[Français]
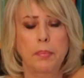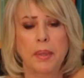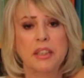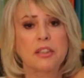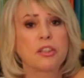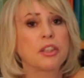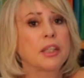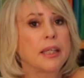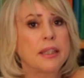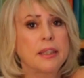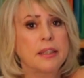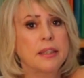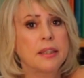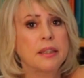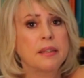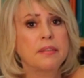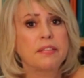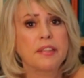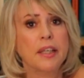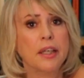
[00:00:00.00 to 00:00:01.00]
personnalité
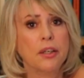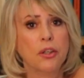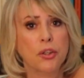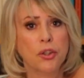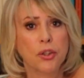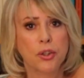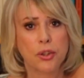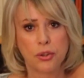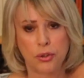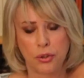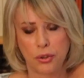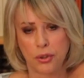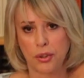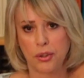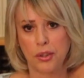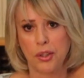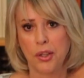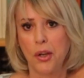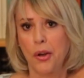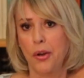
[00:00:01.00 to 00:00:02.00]
différente,
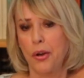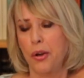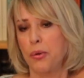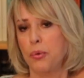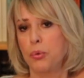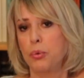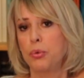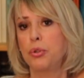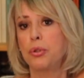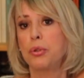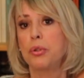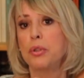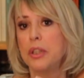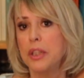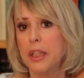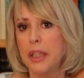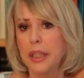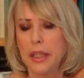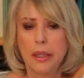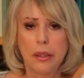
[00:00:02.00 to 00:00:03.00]
ou
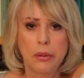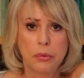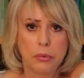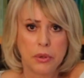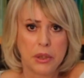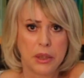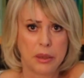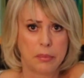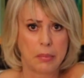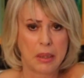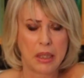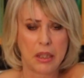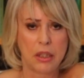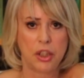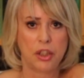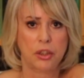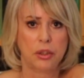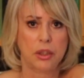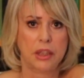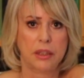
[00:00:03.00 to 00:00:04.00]
donner une
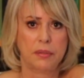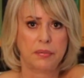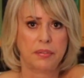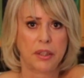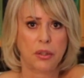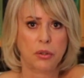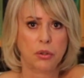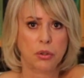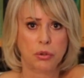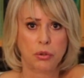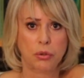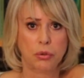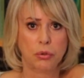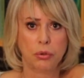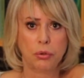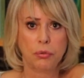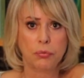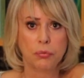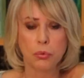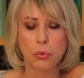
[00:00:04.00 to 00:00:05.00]
image différente
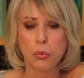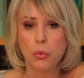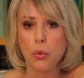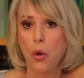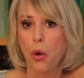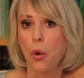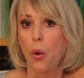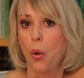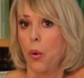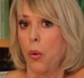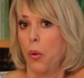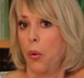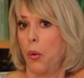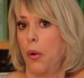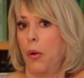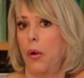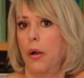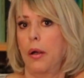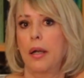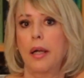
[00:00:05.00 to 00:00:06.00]
de vous.
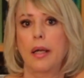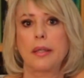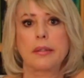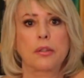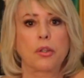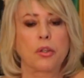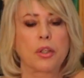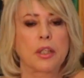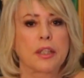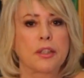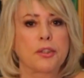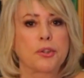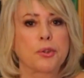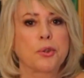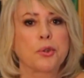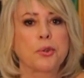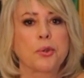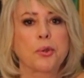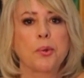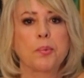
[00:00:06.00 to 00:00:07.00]
Ah, la seule
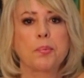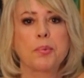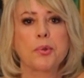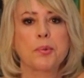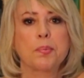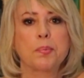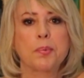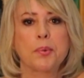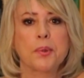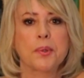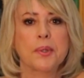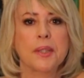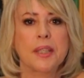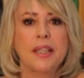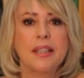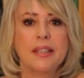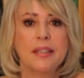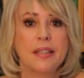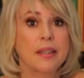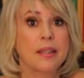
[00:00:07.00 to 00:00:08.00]
question qu'on peut se
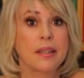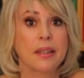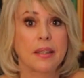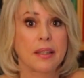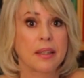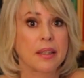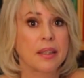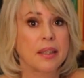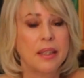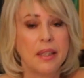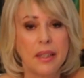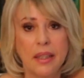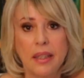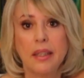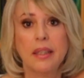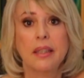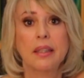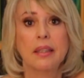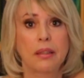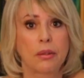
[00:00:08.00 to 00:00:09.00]
poser c'est qui
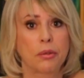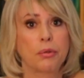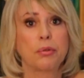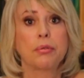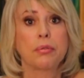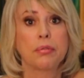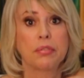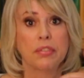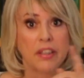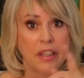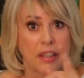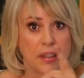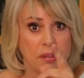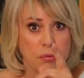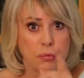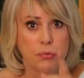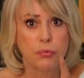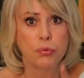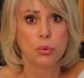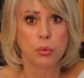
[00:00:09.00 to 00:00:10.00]
est le vrai
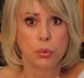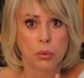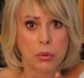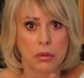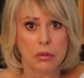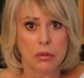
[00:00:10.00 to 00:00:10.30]
vous?